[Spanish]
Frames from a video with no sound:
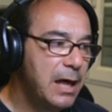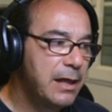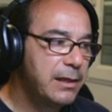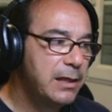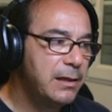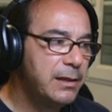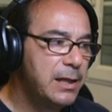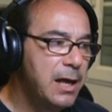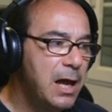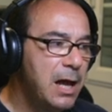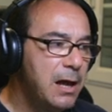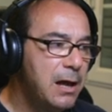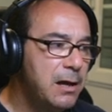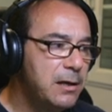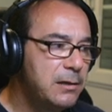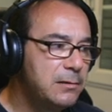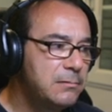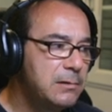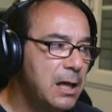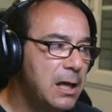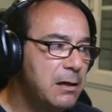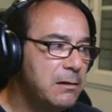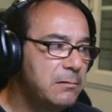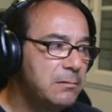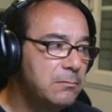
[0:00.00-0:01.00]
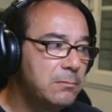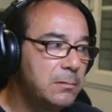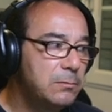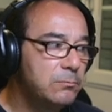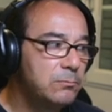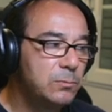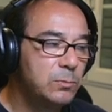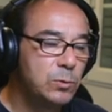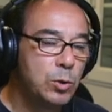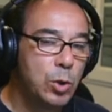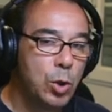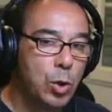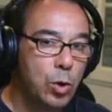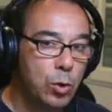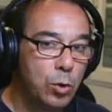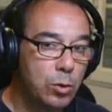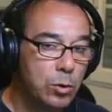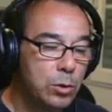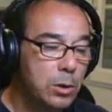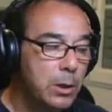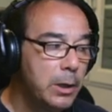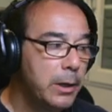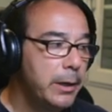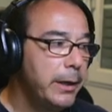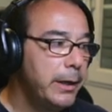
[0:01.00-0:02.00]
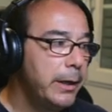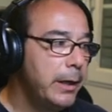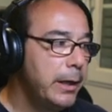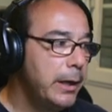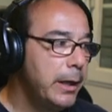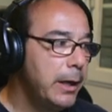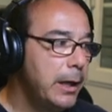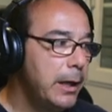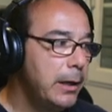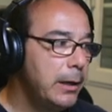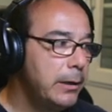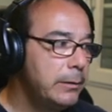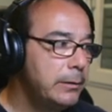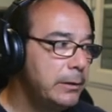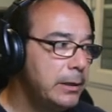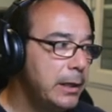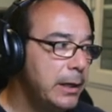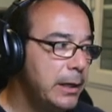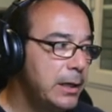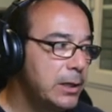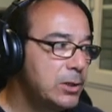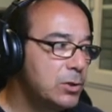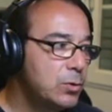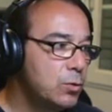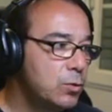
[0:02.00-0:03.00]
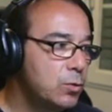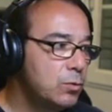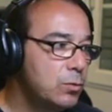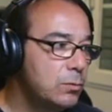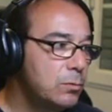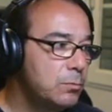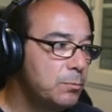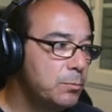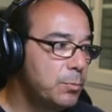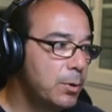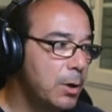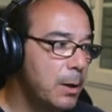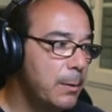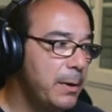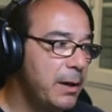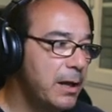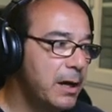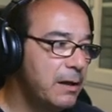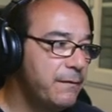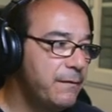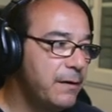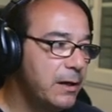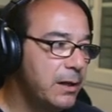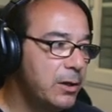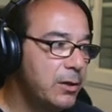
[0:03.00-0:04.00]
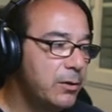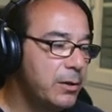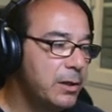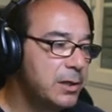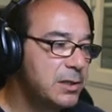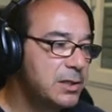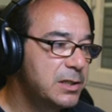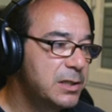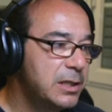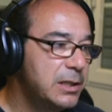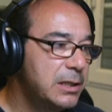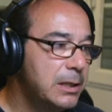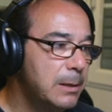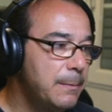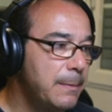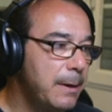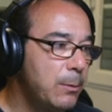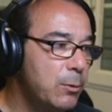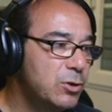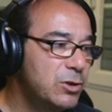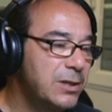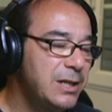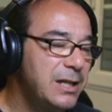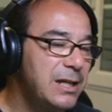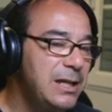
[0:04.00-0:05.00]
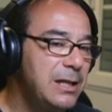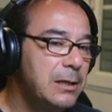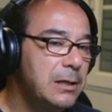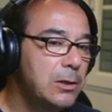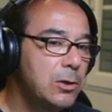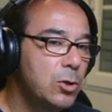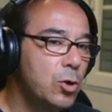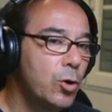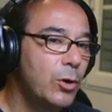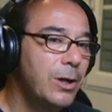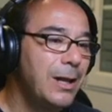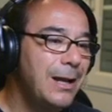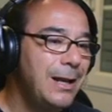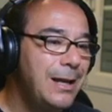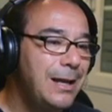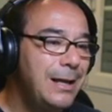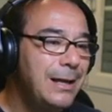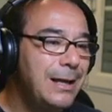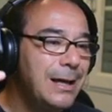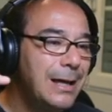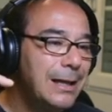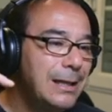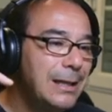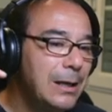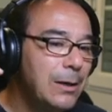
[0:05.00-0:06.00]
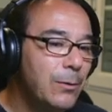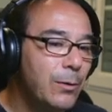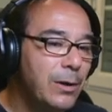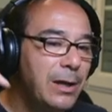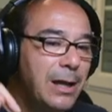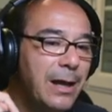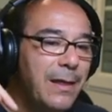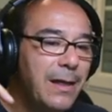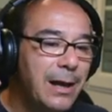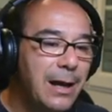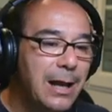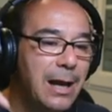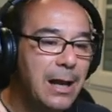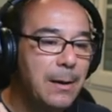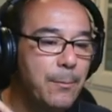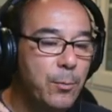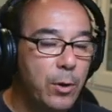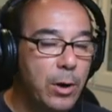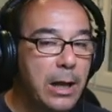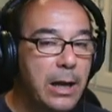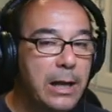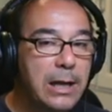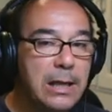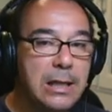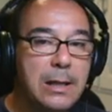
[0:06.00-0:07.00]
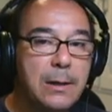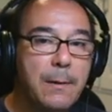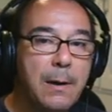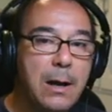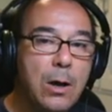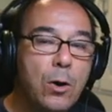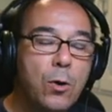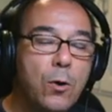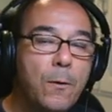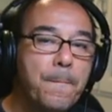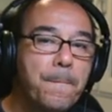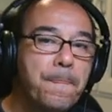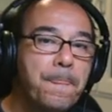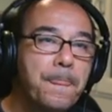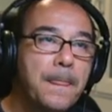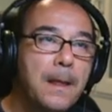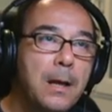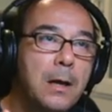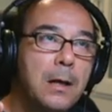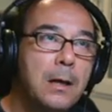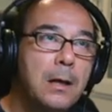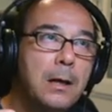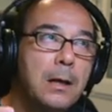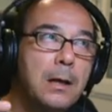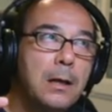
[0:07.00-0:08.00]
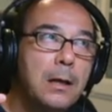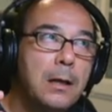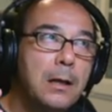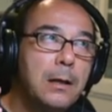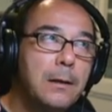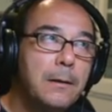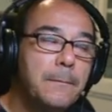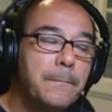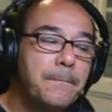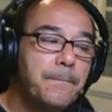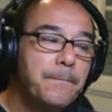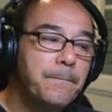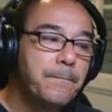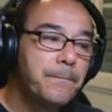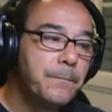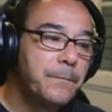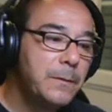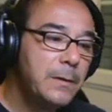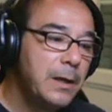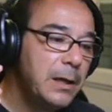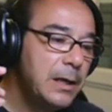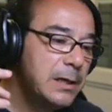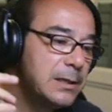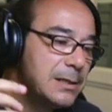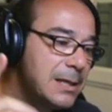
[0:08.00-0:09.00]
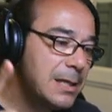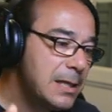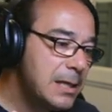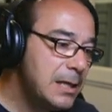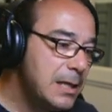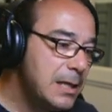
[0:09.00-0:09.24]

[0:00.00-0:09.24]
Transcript: alta No. Eh, tienes un programa de referido de 60 pavos y con el link que te voy a dejar por aquí debajo, tienes